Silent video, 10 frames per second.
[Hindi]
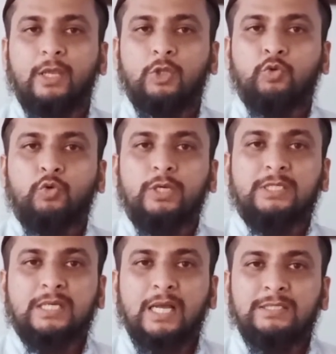तो
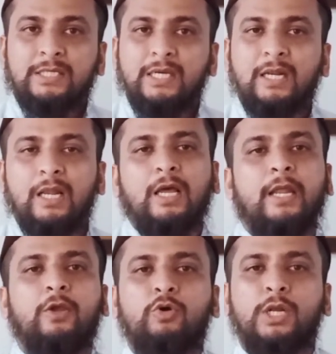इसका जिक्र अल्लाह
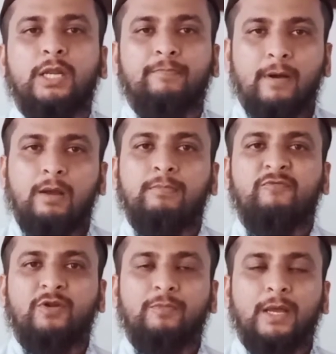ने कुरान पाक में
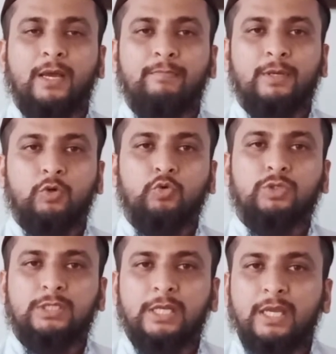फरमाया मैं
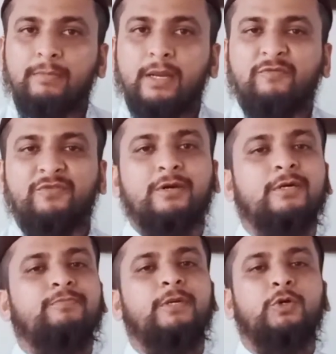इसलिए मैंने
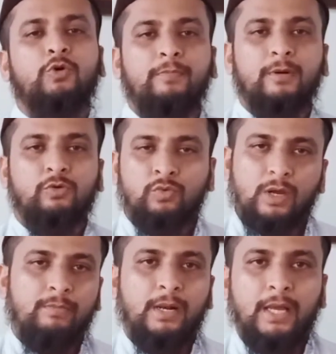फिंगरप्रिंट को अपना
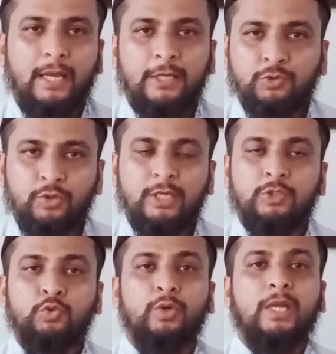उनवान बनाया है सुनिए
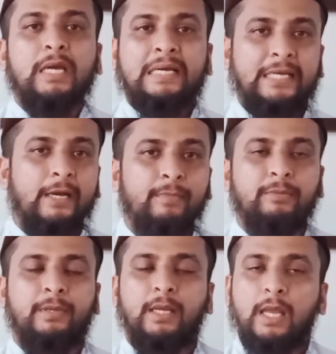सूर क्याम
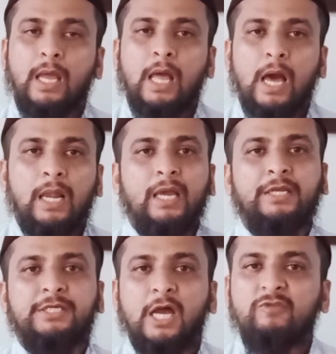में अल्लाह
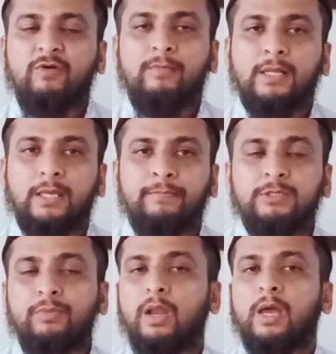इरशाद फरमाता है
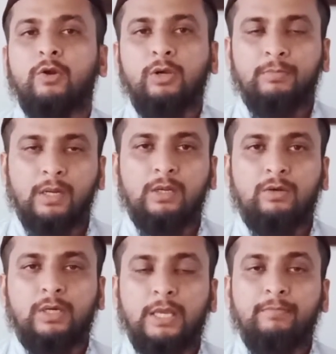
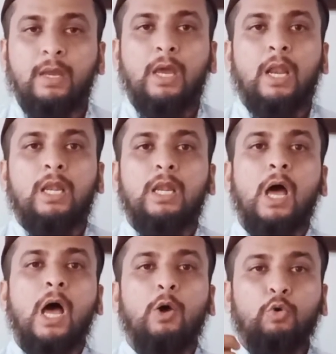बिसमीम
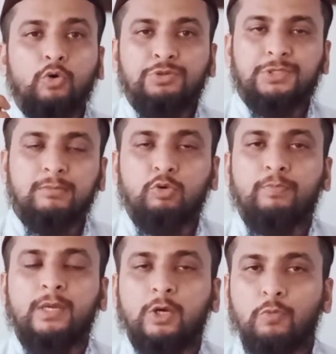ला उकसिम
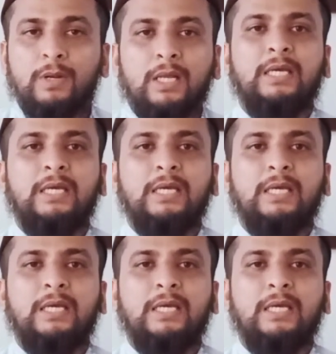बियोमिल